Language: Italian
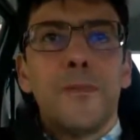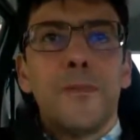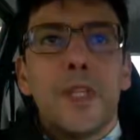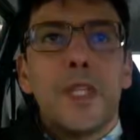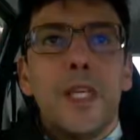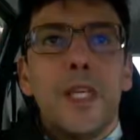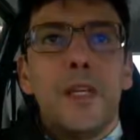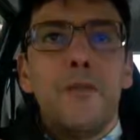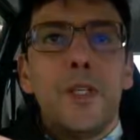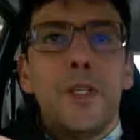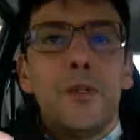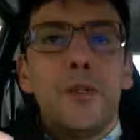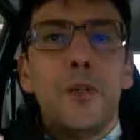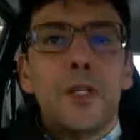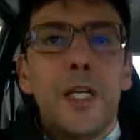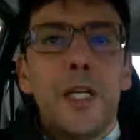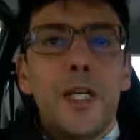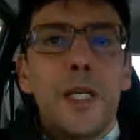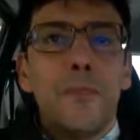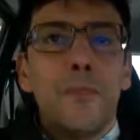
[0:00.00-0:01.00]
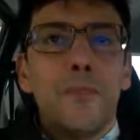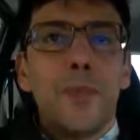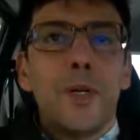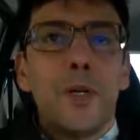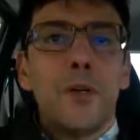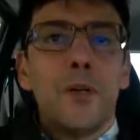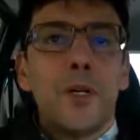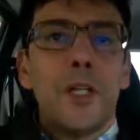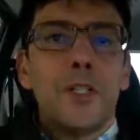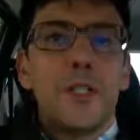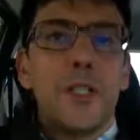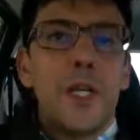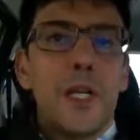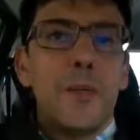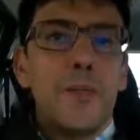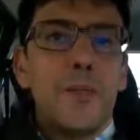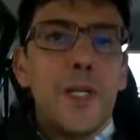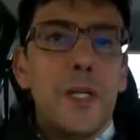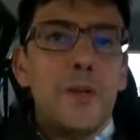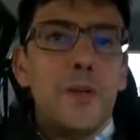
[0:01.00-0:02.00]
dei videoclip con le
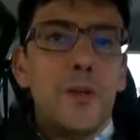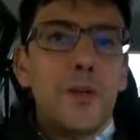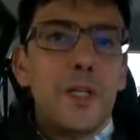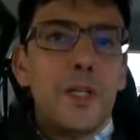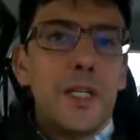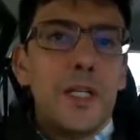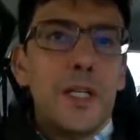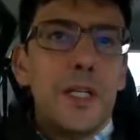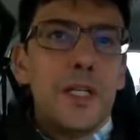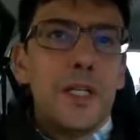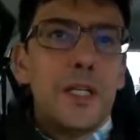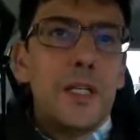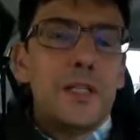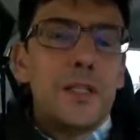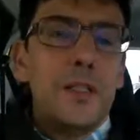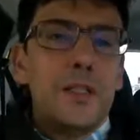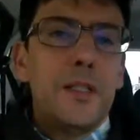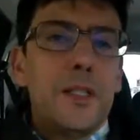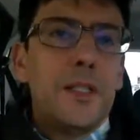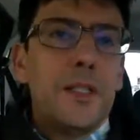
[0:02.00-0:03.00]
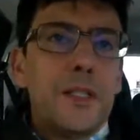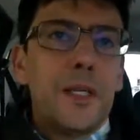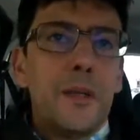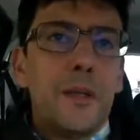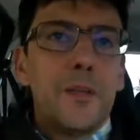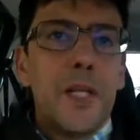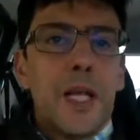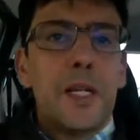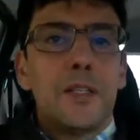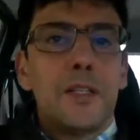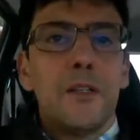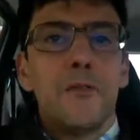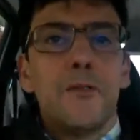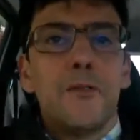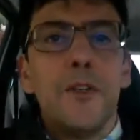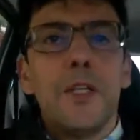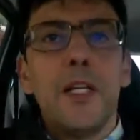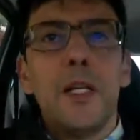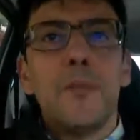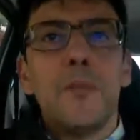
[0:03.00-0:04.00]
scene migliori di determinati
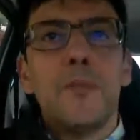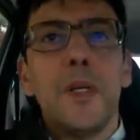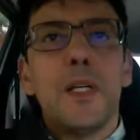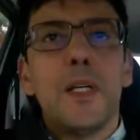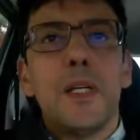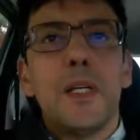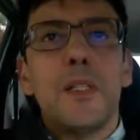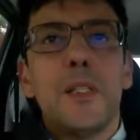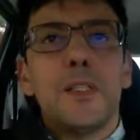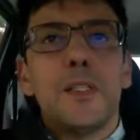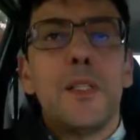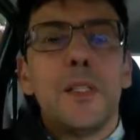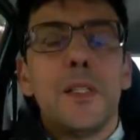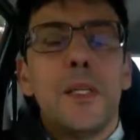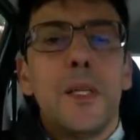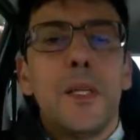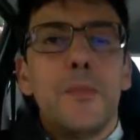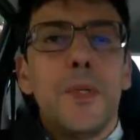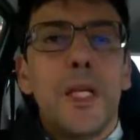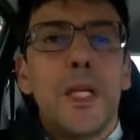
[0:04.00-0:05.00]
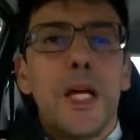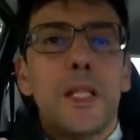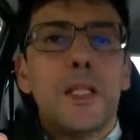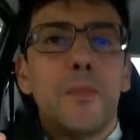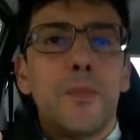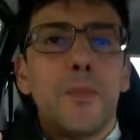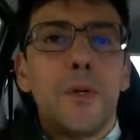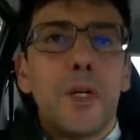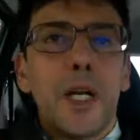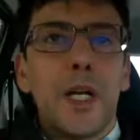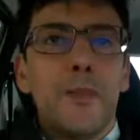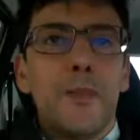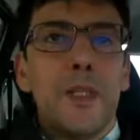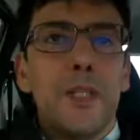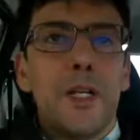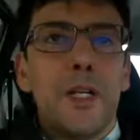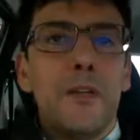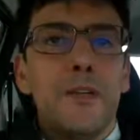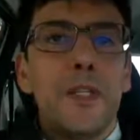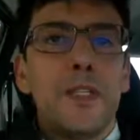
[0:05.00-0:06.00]
film, di determinati programmi
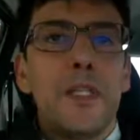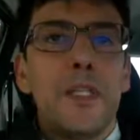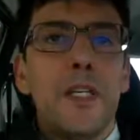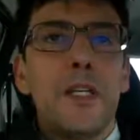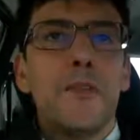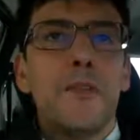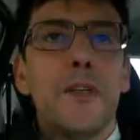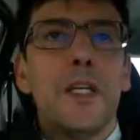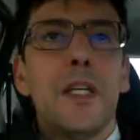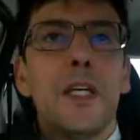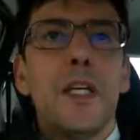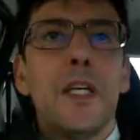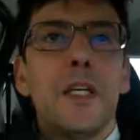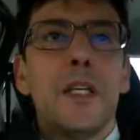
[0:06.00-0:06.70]
televisivi,